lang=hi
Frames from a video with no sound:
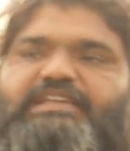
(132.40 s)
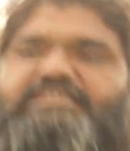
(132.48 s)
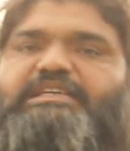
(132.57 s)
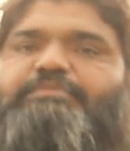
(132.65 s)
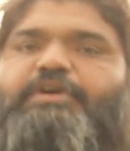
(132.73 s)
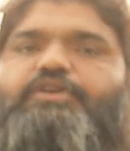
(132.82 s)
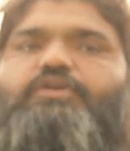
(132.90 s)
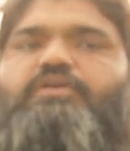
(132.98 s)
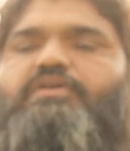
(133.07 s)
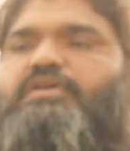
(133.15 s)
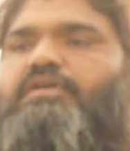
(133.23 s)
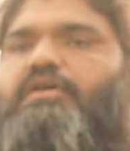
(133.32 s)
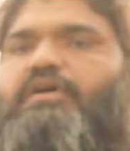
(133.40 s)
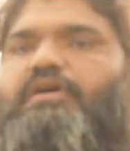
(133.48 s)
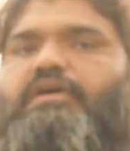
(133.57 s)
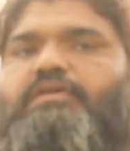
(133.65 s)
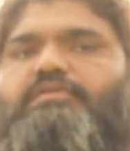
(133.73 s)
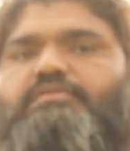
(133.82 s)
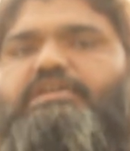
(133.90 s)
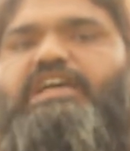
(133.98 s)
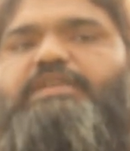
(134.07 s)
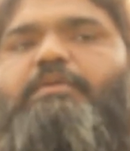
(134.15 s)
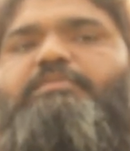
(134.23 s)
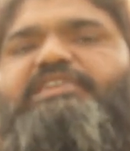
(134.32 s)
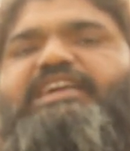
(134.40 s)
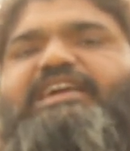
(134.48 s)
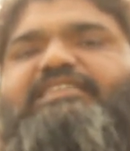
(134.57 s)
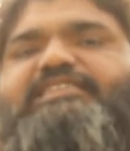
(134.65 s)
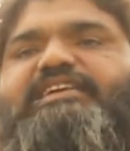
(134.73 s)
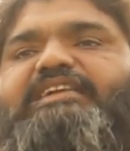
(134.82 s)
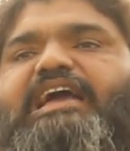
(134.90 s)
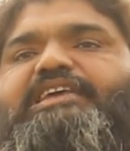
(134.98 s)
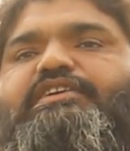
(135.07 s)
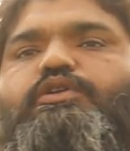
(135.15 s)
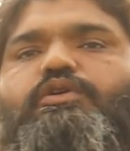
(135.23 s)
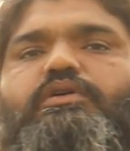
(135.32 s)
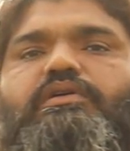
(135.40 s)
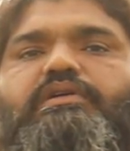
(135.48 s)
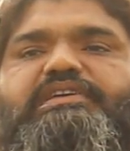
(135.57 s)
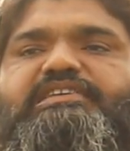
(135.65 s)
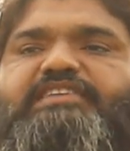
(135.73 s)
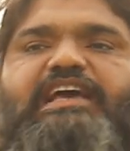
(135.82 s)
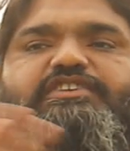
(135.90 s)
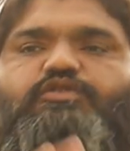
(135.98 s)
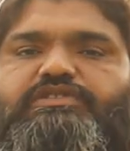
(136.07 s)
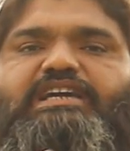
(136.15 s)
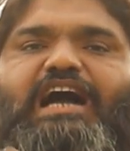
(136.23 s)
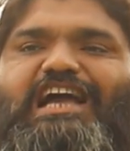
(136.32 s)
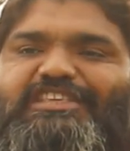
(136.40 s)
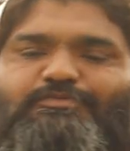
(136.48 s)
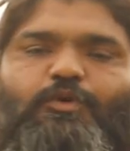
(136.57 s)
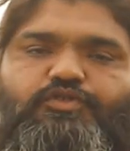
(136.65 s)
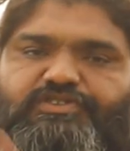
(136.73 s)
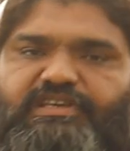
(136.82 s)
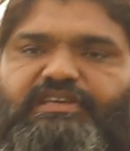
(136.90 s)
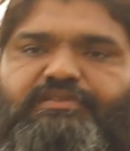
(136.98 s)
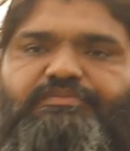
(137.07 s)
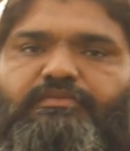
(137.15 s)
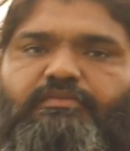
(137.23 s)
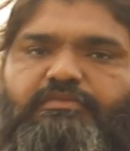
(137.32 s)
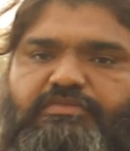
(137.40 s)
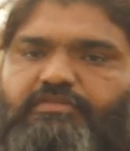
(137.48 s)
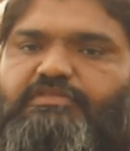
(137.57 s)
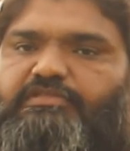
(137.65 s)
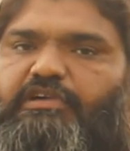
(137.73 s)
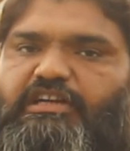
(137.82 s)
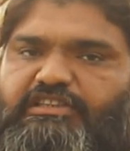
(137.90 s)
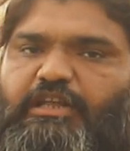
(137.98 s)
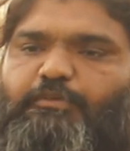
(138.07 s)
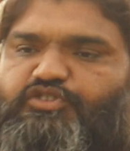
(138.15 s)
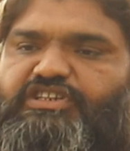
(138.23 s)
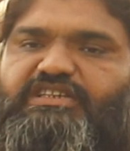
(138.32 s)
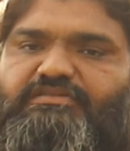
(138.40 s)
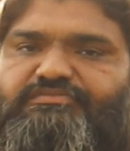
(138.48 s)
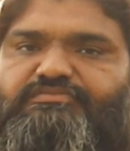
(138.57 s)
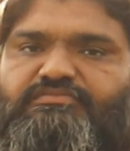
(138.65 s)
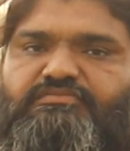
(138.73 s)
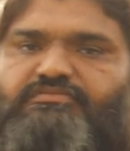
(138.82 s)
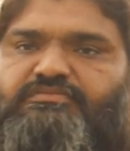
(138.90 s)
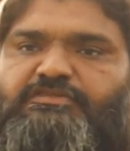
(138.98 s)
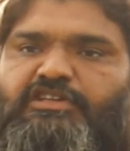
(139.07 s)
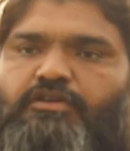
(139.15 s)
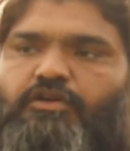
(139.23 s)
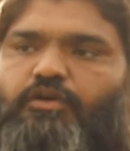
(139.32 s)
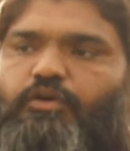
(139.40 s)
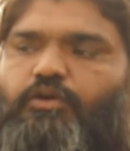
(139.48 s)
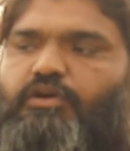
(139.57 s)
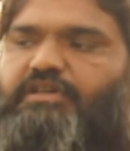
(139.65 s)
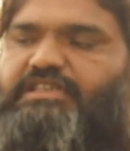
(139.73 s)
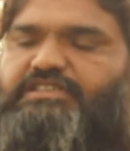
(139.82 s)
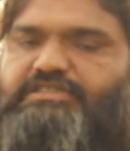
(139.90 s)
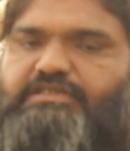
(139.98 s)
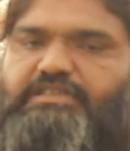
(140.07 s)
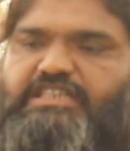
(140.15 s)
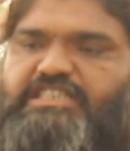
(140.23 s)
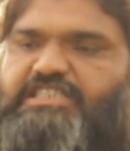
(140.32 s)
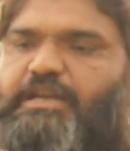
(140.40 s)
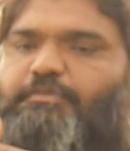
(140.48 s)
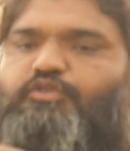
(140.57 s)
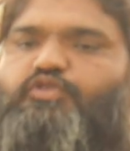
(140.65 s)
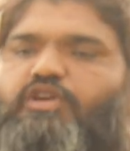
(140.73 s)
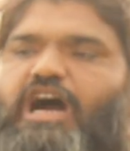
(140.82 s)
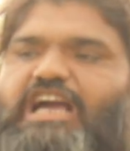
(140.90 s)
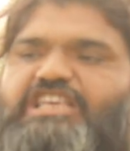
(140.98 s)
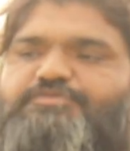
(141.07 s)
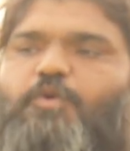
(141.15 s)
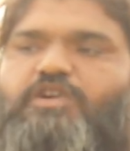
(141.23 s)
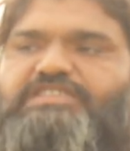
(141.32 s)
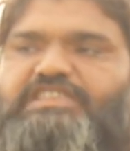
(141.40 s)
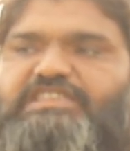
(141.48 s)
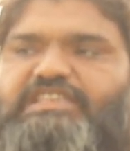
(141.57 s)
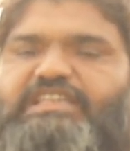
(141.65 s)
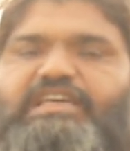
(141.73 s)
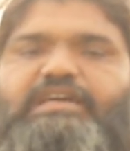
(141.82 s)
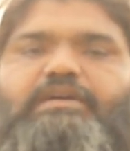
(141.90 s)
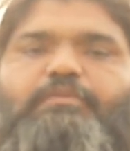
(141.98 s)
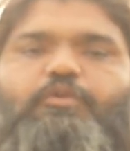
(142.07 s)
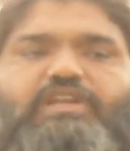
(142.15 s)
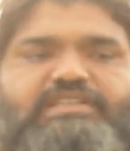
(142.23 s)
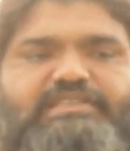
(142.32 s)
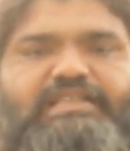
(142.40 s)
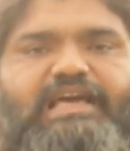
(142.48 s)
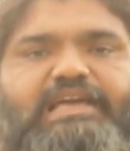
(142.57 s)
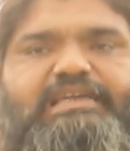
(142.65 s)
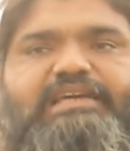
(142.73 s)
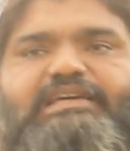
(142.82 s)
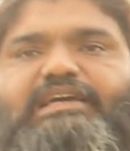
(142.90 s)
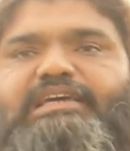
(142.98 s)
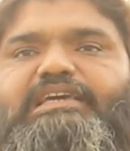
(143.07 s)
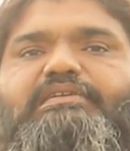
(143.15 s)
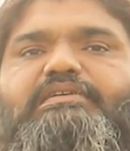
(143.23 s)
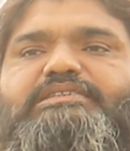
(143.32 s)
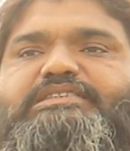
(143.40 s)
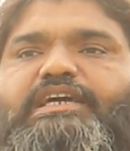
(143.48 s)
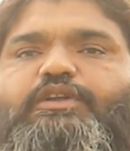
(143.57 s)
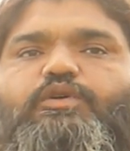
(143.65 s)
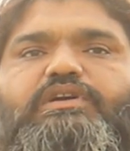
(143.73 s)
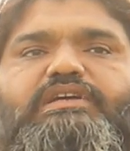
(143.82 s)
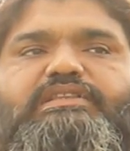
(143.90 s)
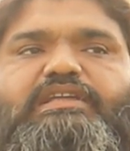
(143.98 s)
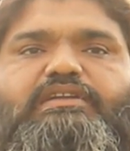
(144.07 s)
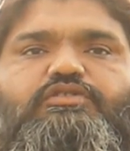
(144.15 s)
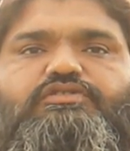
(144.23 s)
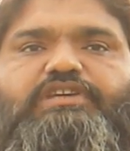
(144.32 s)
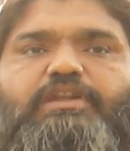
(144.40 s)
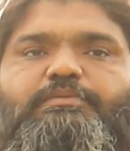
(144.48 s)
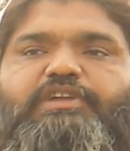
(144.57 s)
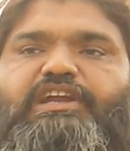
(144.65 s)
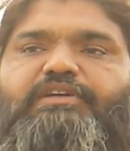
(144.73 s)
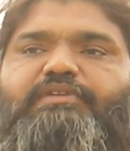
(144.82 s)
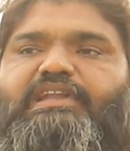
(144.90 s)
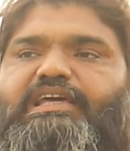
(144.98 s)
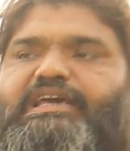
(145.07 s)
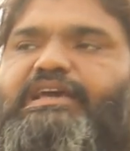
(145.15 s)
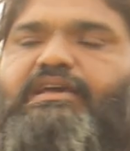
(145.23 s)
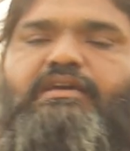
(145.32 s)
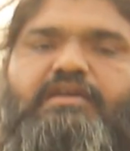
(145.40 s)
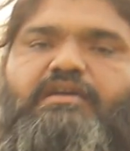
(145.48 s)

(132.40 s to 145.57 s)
मेरे किसान भाइयों करीबन डेढ़ से ढाई किलो की साइज़ होती है आइस बॉक्स की तरबूज की और इस इस तरबूज को आइस बॉक्स इसलिए बोला जाता है कि कई शहरों के अंदर जो शहर में रहने वाले हैं